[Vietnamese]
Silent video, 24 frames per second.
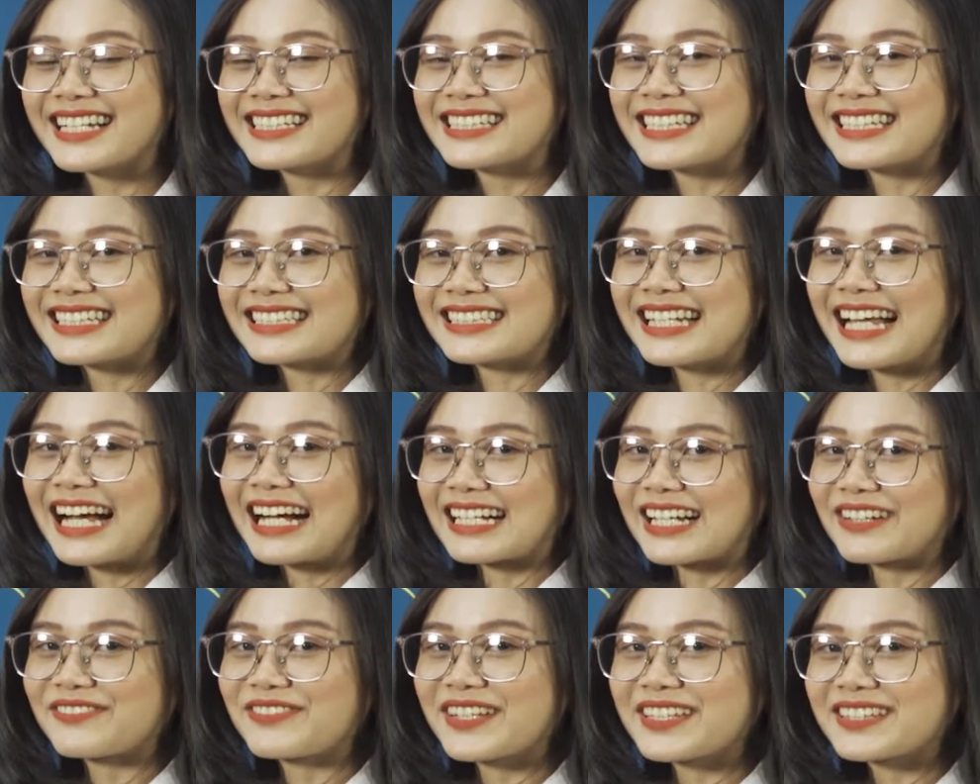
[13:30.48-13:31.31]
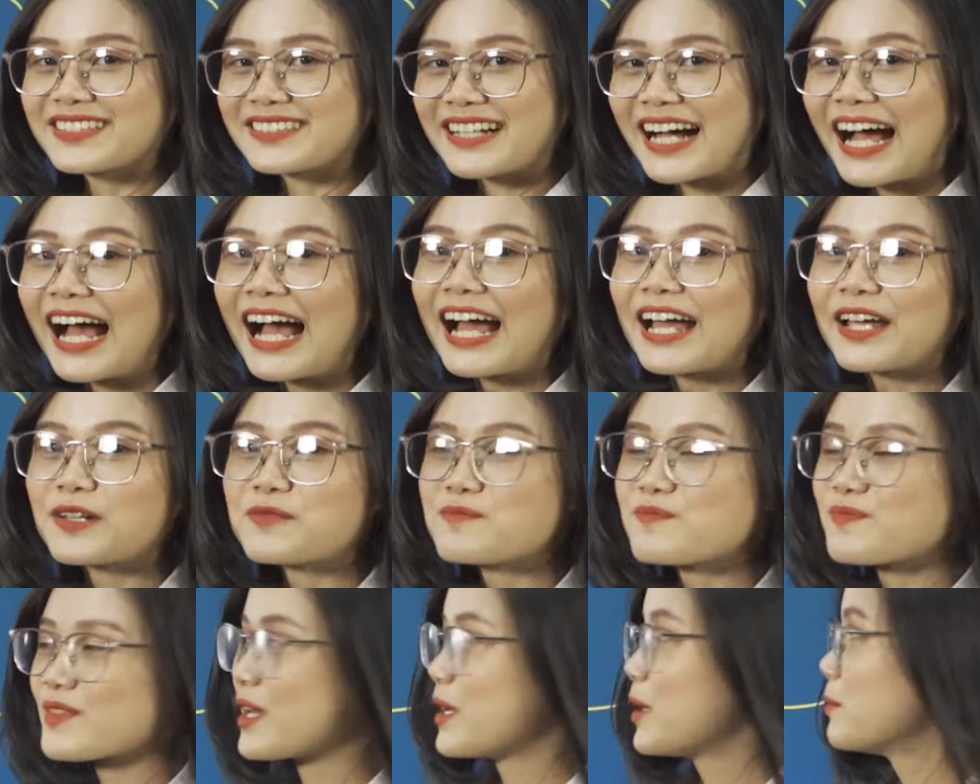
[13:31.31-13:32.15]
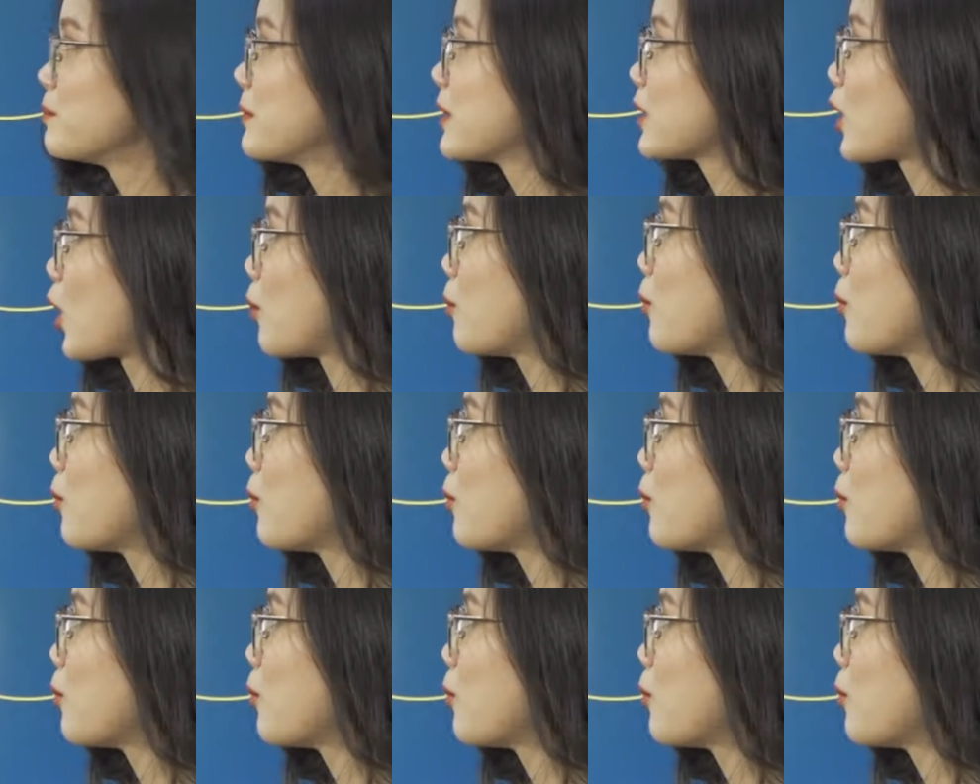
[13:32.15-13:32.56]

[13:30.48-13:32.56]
đây chính là cách viết thứ hai mình